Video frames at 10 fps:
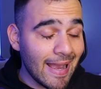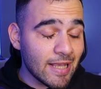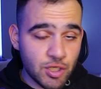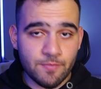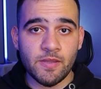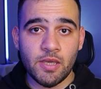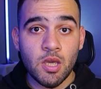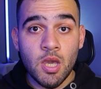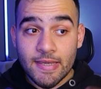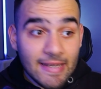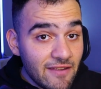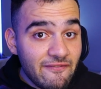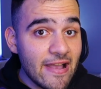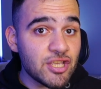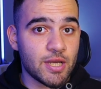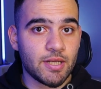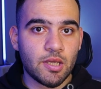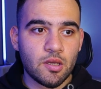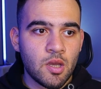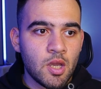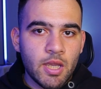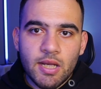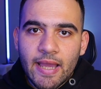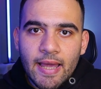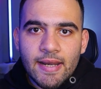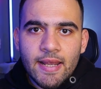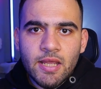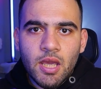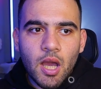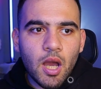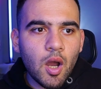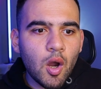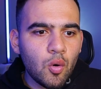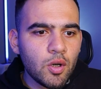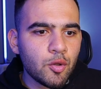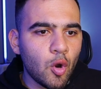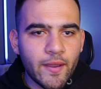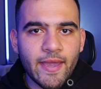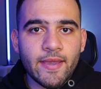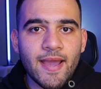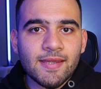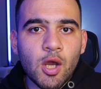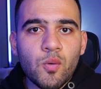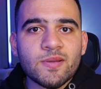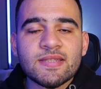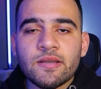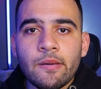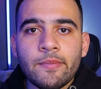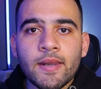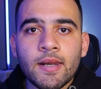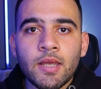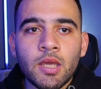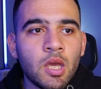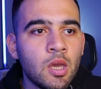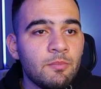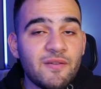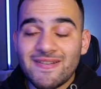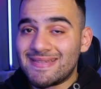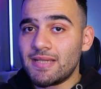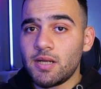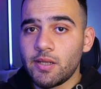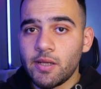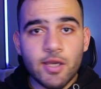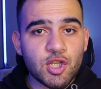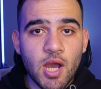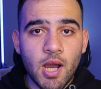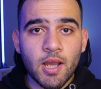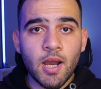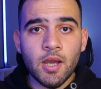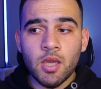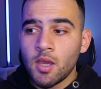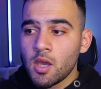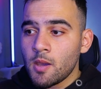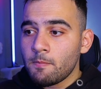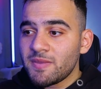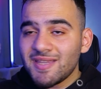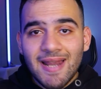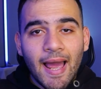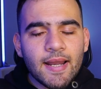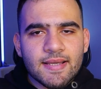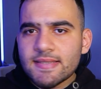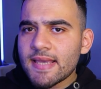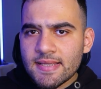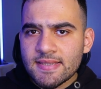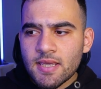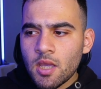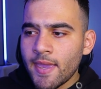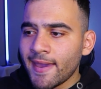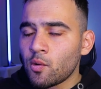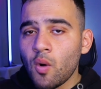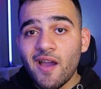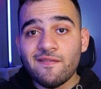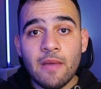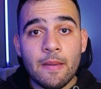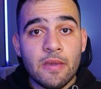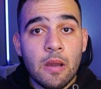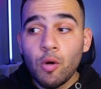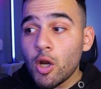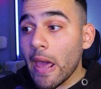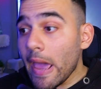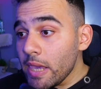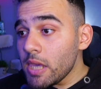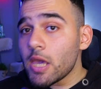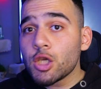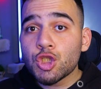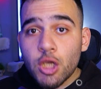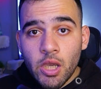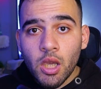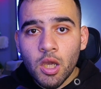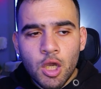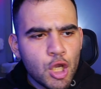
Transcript: عجبني يلي فاجئني اللي خلاني اقول انه اوكي هذا هو السبب اللي بيفسر لي ليش هاكاي من الحلقه السادسه كان واقف مع بيعمل اي شيء